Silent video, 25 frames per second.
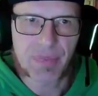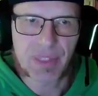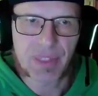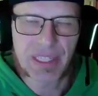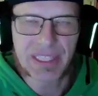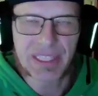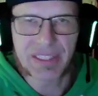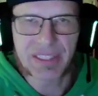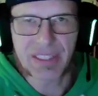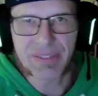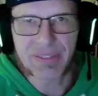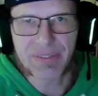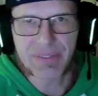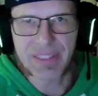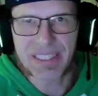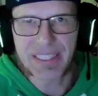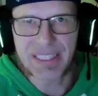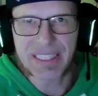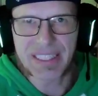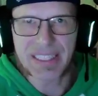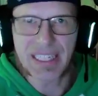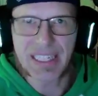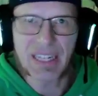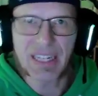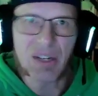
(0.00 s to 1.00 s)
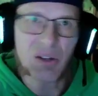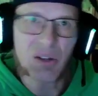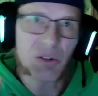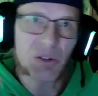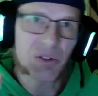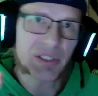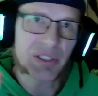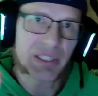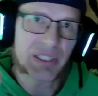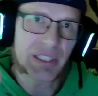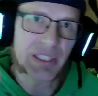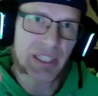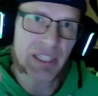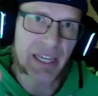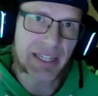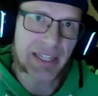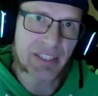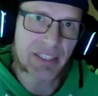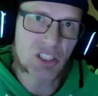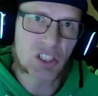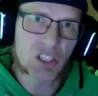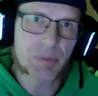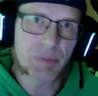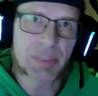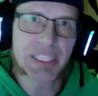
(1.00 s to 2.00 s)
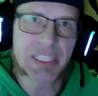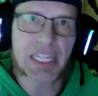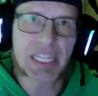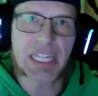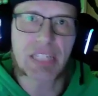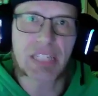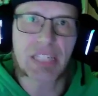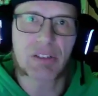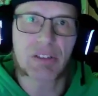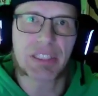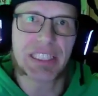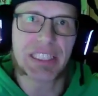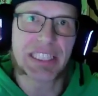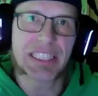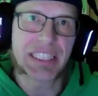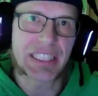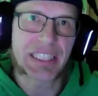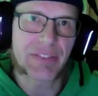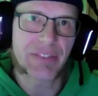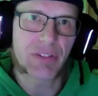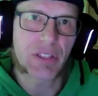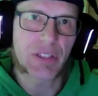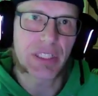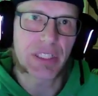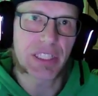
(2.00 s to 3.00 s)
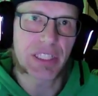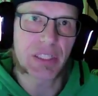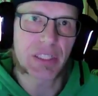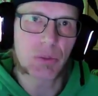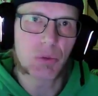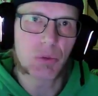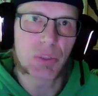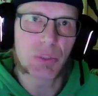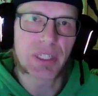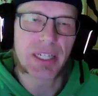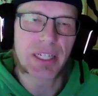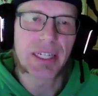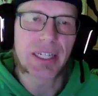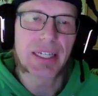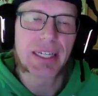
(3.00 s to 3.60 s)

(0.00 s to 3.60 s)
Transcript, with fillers: Also ich finde auch die englische Bezeichnung ist nicht wirklich gut,